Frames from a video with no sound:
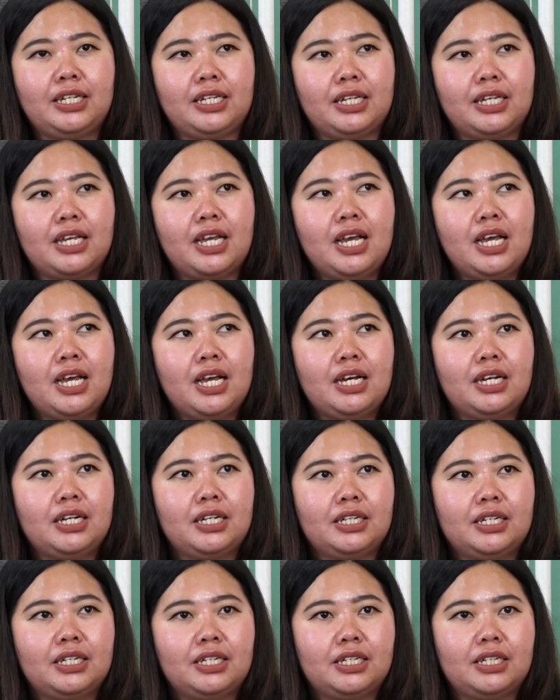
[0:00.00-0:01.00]
di
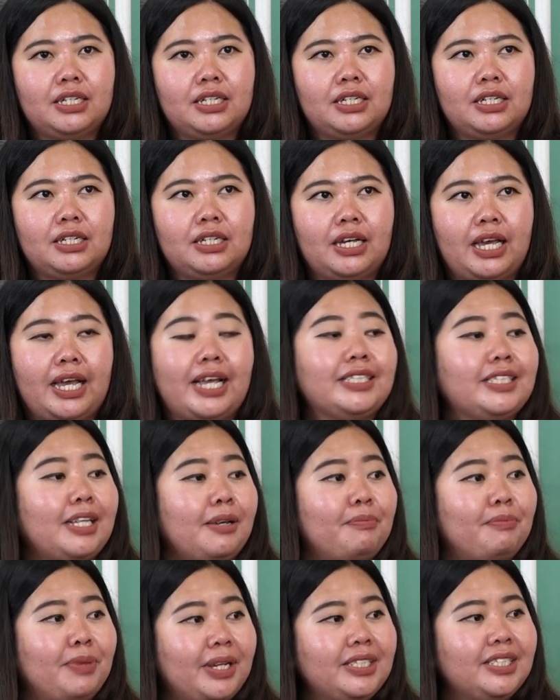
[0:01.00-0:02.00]
uh, eh,
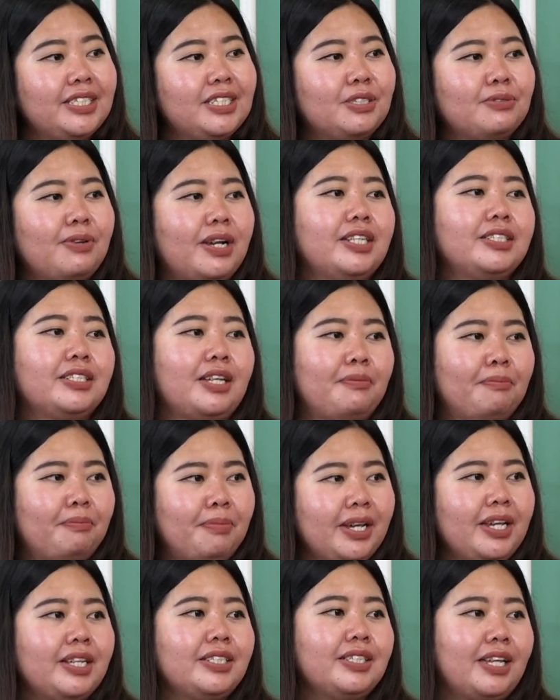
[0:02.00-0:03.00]
SMP, siswa
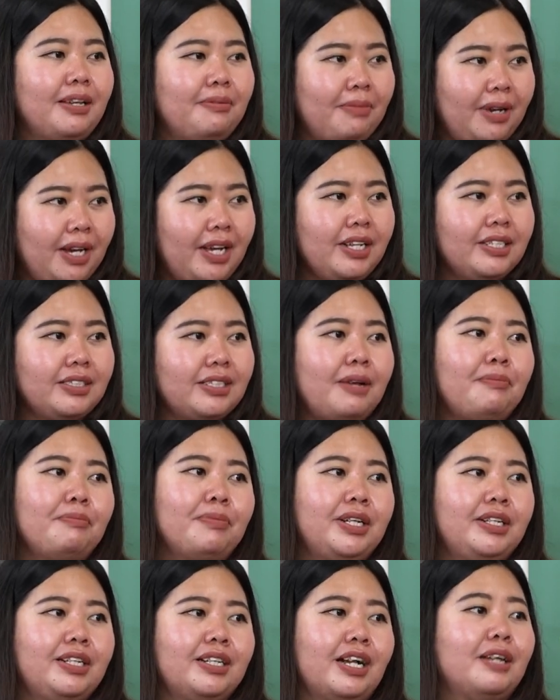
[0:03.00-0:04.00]
SMP, SMA
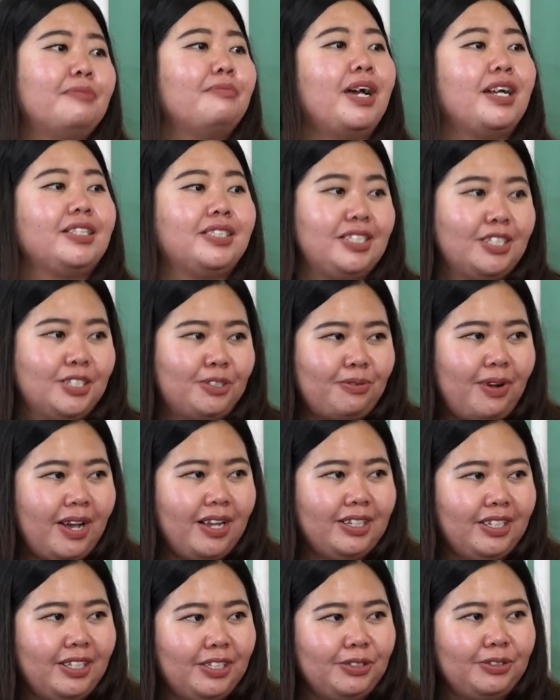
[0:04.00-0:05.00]
sampai dengan mahasiswa
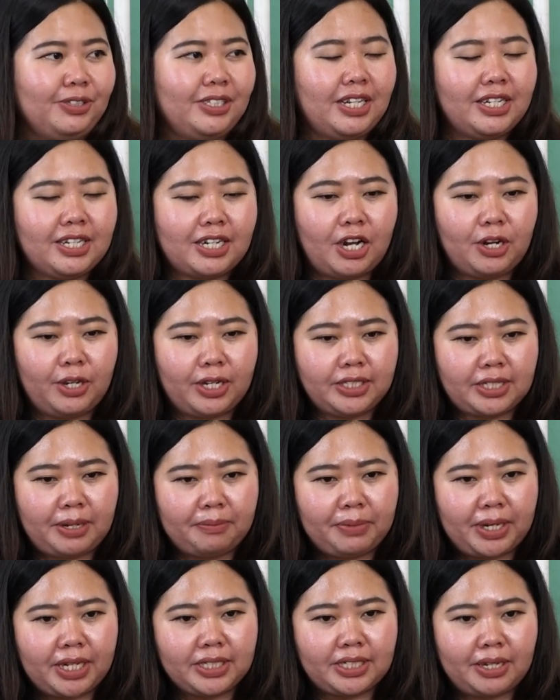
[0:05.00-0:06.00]
gitu. Jadi kalau
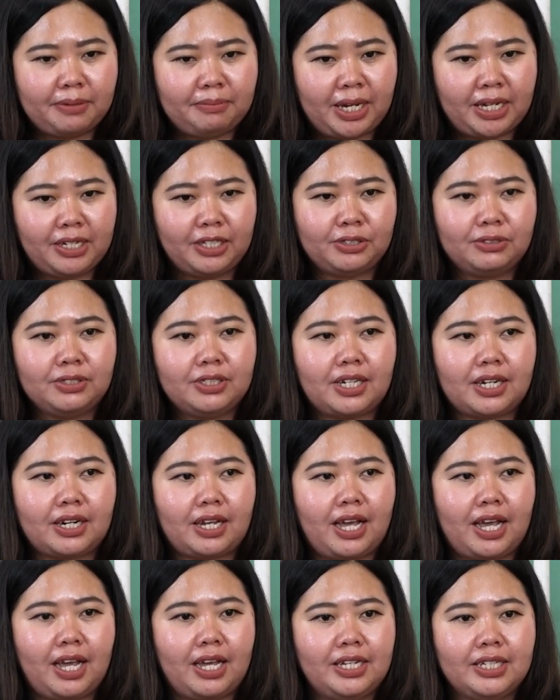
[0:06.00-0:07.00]
SMP SMA itu
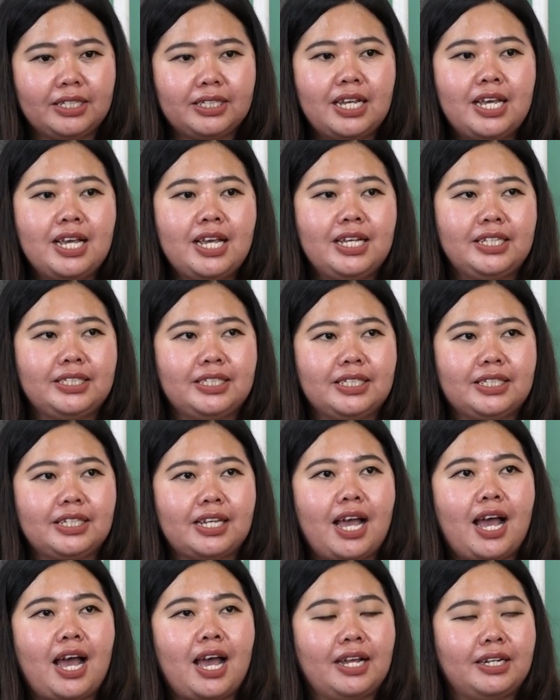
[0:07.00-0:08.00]
terkait
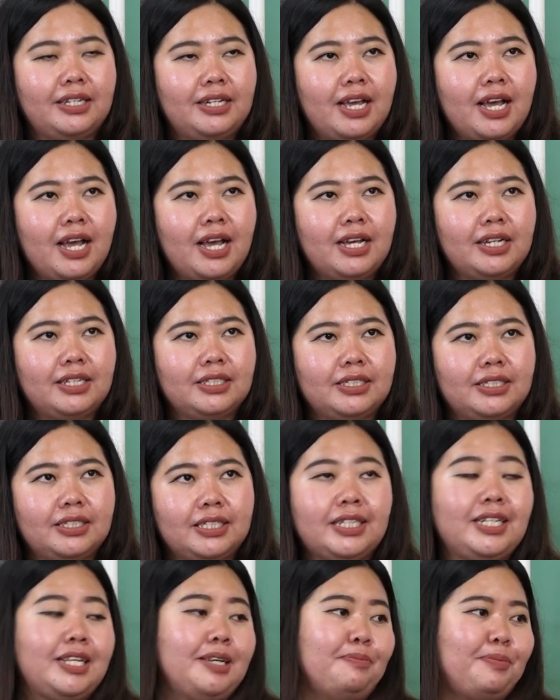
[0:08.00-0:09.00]
jika ada uh,
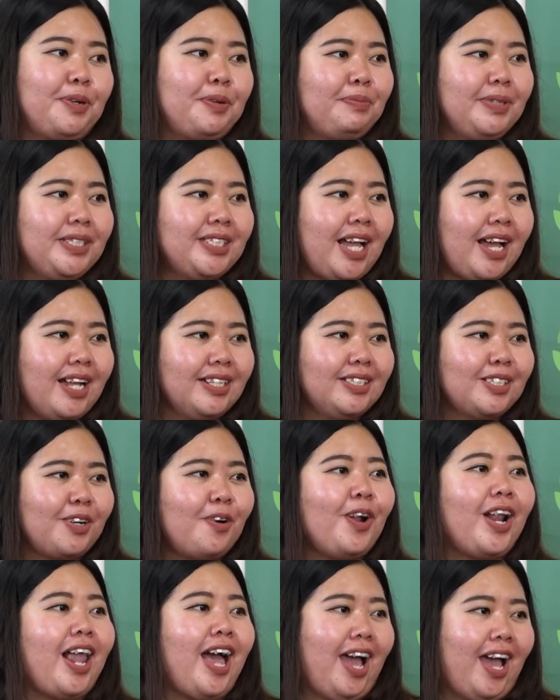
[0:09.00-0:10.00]
ini perpisahan
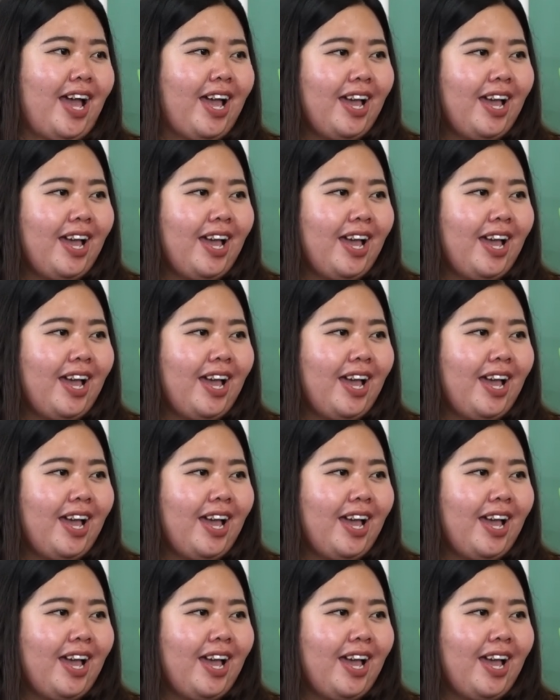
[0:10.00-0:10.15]
sekolah.